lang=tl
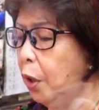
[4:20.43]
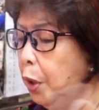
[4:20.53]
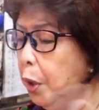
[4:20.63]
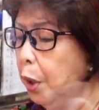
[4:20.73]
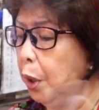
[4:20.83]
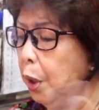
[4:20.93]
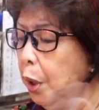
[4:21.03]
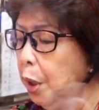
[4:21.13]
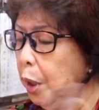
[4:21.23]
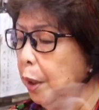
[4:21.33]
holo,
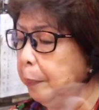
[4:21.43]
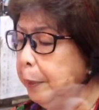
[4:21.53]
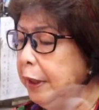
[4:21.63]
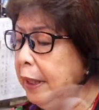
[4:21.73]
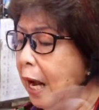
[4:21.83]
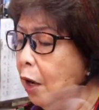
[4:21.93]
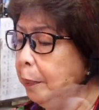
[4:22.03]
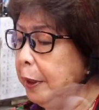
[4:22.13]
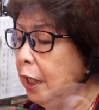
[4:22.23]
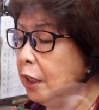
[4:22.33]
piyaw,
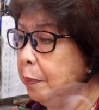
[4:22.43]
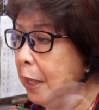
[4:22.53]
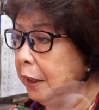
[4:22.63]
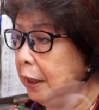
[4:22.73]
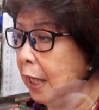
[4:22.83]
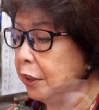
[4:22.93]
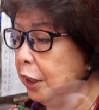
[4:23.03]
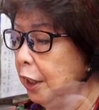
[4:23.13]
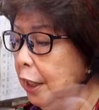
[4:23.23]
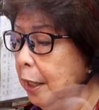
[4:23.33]
piyaw is money
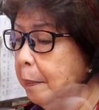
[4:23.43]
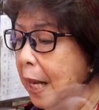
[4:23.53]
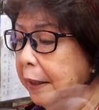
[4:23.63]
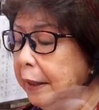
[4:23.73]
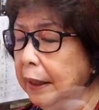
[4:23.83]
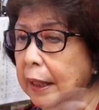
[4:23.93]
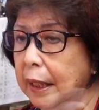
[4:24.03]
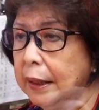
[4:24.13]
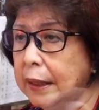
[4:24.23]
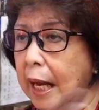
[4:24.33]
catcher and money.
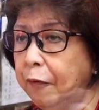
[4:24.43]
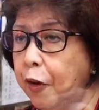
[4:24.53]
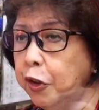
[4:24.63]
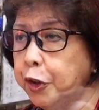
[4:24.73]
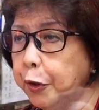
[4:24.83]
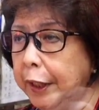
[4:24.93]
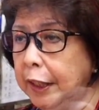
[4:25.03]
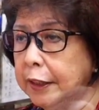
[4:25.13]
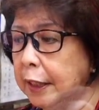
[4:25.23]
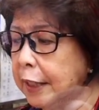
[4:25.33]
Sa feng
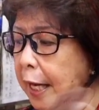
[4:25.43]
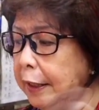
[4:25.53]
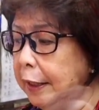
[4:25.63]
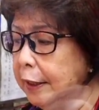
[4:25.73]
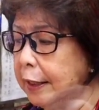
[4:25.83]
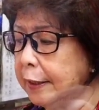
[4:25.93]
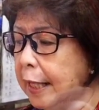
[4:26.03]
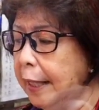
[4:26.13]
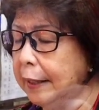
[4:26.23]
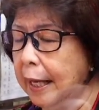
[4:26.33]
shui, sa Chinese, sa
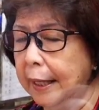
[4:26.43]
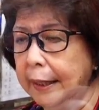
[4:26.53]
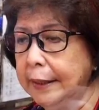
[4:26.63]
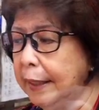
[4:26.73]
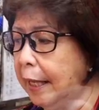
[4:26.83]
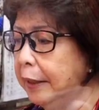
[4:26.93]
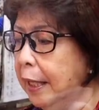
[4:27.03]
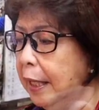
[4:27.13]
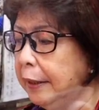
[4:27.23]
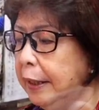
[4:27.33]
China, Asian,
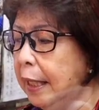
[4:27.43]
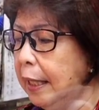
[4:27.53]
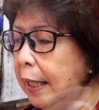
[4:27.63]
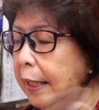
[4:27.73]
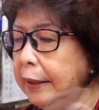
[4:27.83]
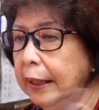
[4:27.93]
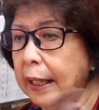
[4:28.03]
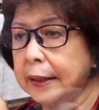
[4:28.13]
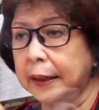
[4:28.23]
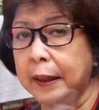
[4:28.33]
nilalagay
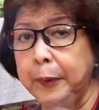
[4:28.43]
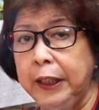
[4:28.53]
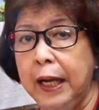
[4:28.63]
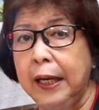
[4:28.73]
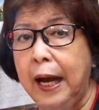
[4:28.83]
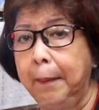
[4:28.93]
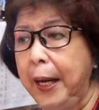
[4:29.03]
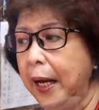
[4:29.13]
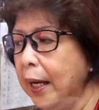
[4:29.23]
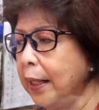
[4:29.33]
nila sa tabi ng
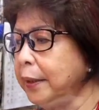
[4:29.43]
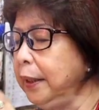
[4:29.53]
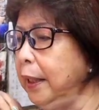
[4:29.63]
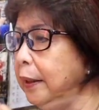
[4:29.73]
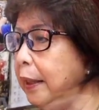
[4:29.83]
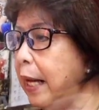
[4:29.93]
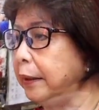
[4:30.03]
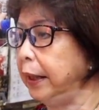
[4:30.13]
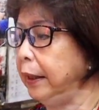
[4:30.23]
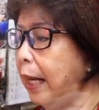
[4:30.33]
kama. Kasi hindi
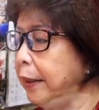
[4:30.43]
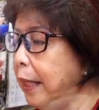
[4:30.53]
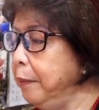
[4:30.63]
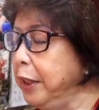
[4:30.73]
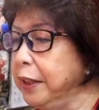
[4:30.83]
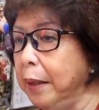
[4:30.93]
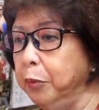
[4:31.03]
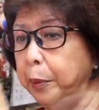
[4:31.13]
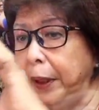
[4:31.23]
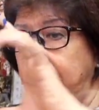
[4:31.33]
natin kaya
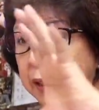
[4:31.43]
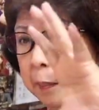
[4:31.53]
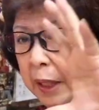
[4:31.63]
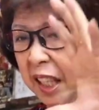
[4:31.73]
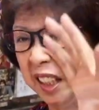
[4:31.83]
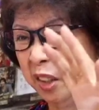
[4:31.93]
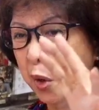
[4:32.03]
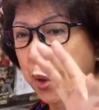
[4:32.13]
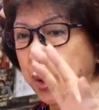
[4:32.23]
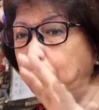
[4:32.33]
minsan bumili ng
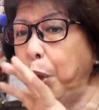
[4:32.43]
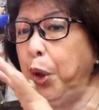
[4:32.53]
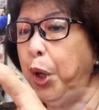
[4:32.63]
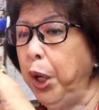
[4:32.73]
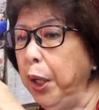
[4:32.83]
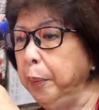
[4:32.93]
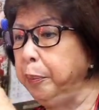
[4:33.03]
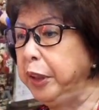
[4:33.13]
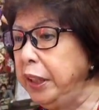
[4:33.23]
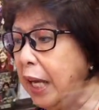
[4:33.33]
malaking holo, Oo.
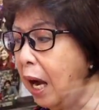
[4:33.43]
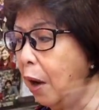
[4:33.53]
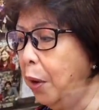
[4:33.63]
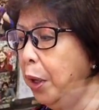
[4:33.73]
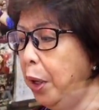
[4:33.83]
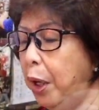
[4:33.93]
piyaw,